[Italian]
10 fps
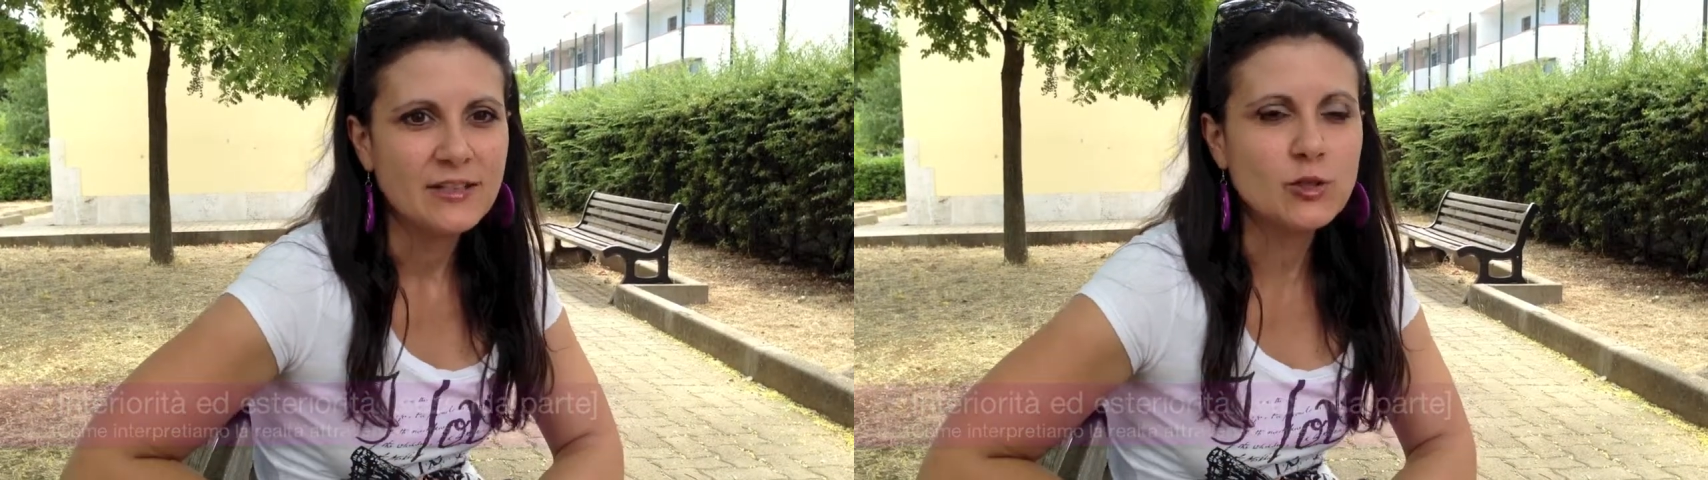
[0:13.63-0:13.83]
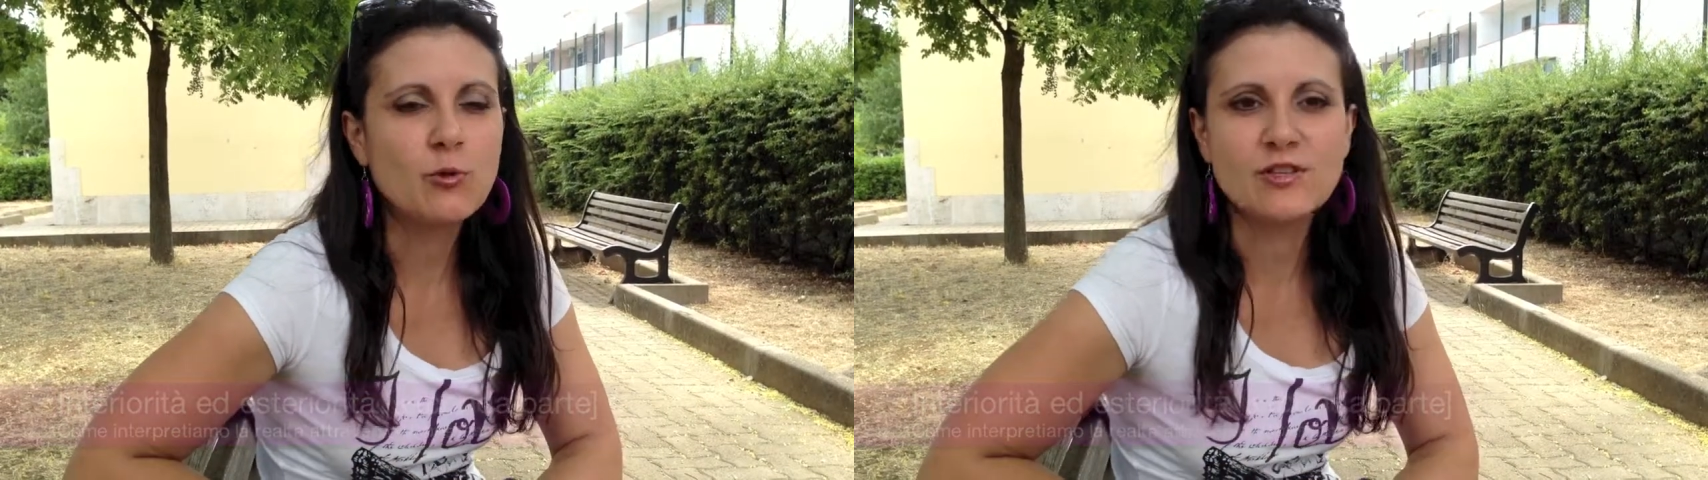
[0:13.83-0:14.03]

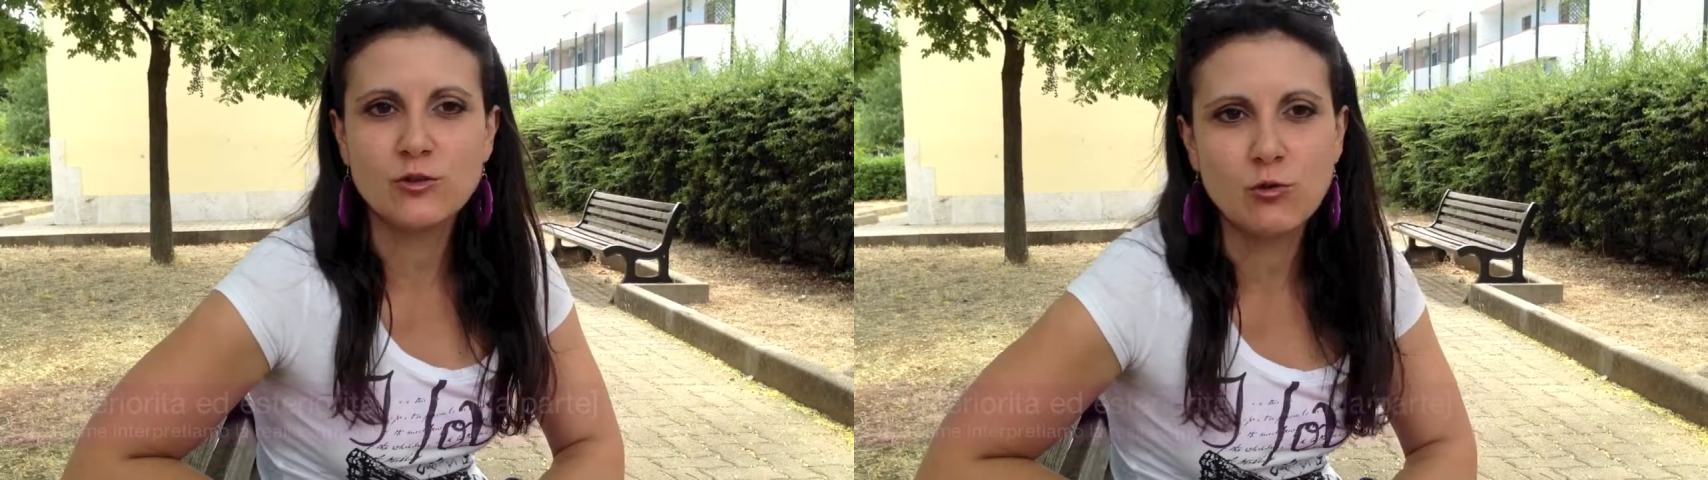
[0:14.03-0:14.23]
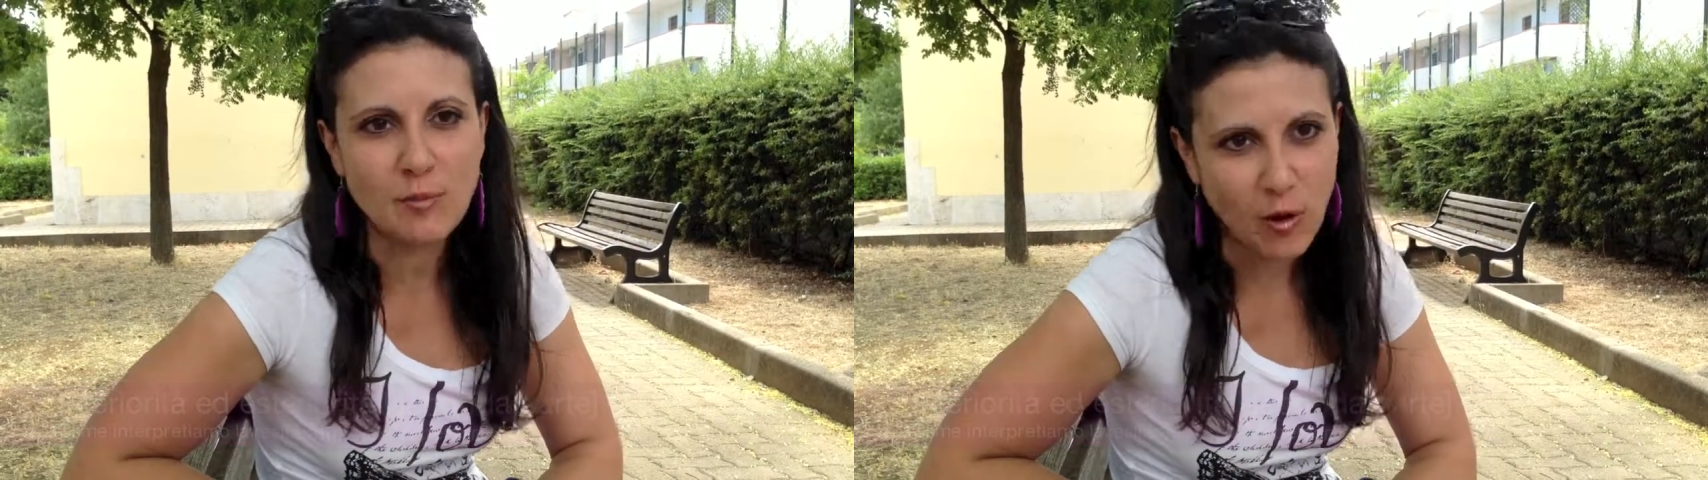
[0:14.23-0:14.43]
di
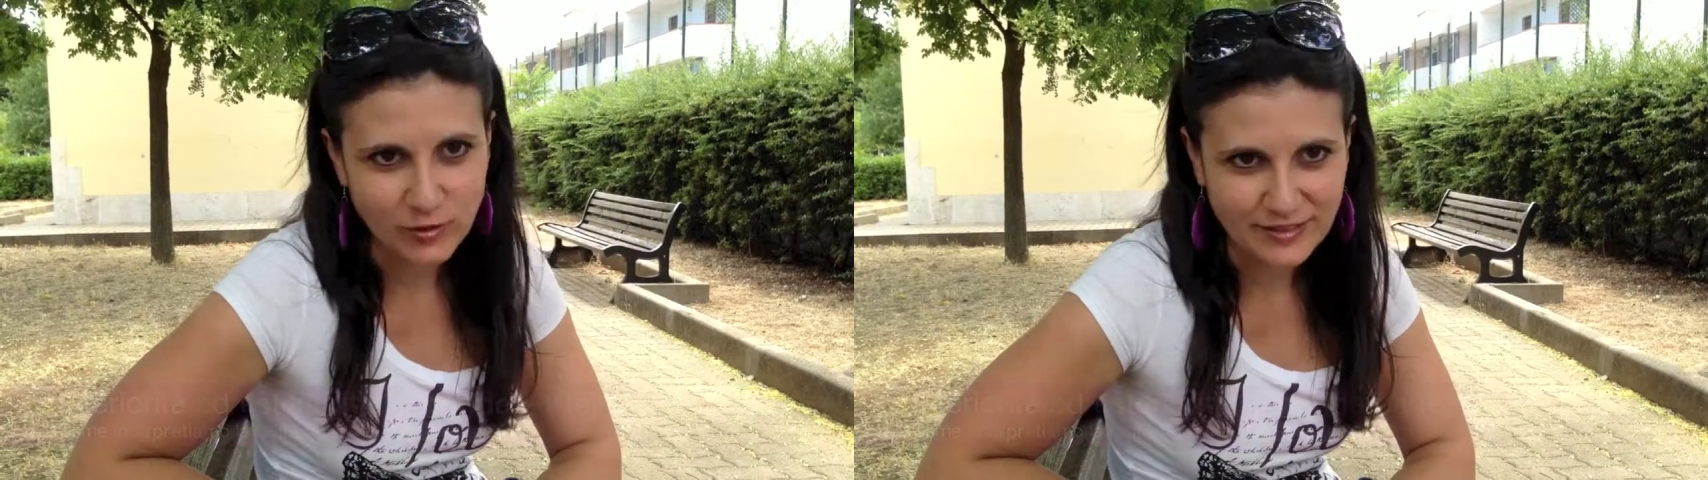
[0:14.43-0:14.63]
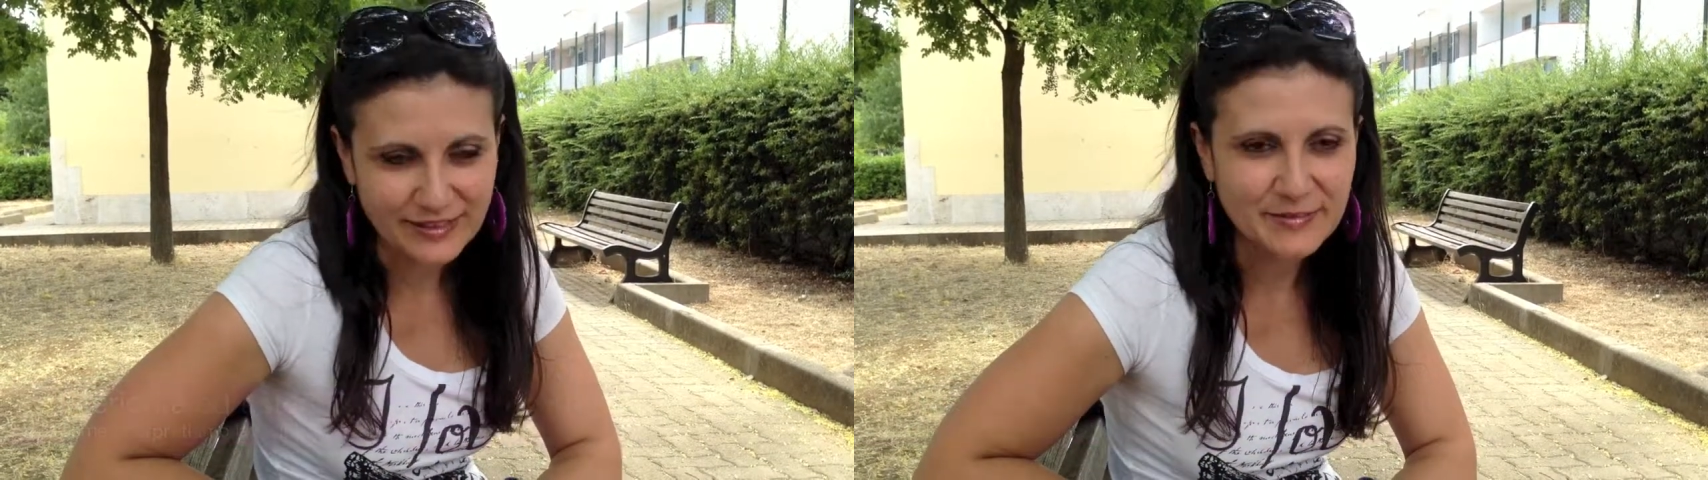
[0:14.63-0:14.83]
questi due
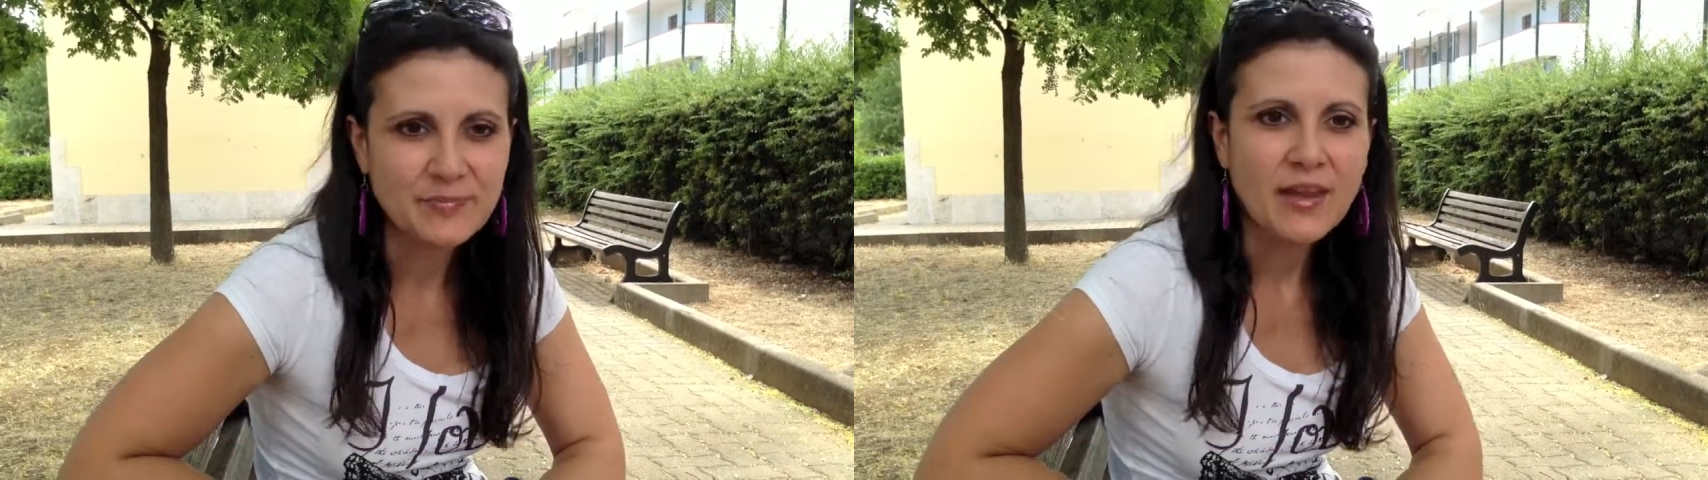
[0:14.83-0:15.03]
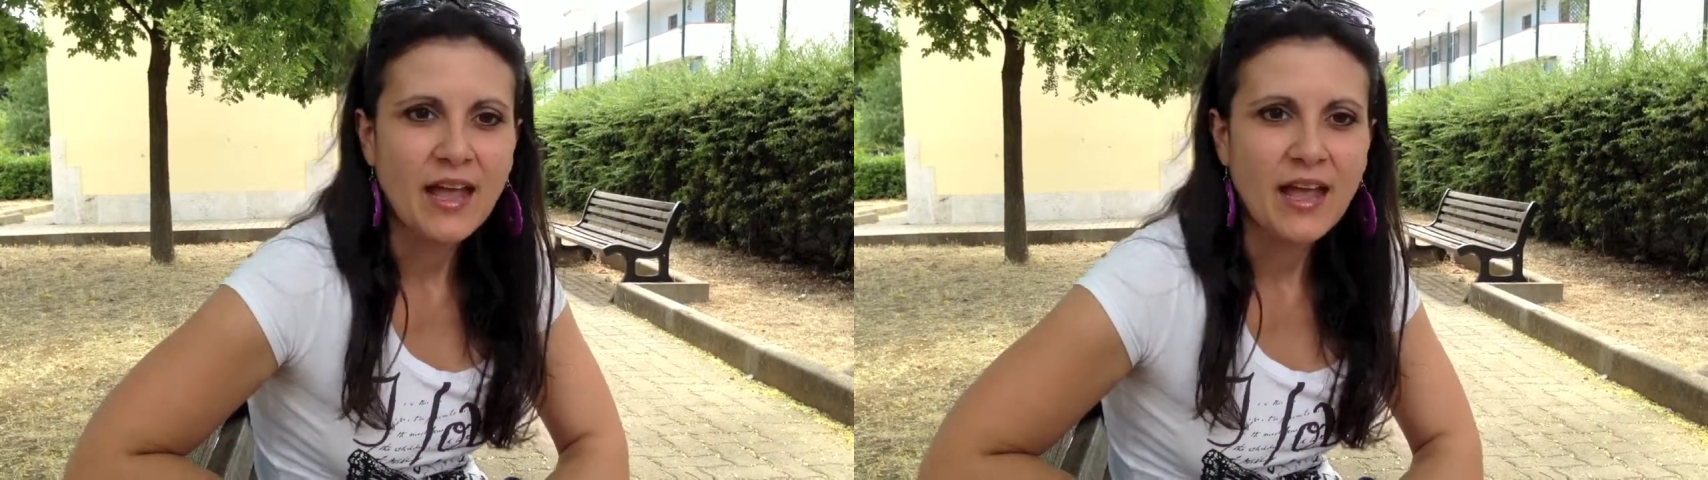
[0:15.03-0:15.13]
mondi.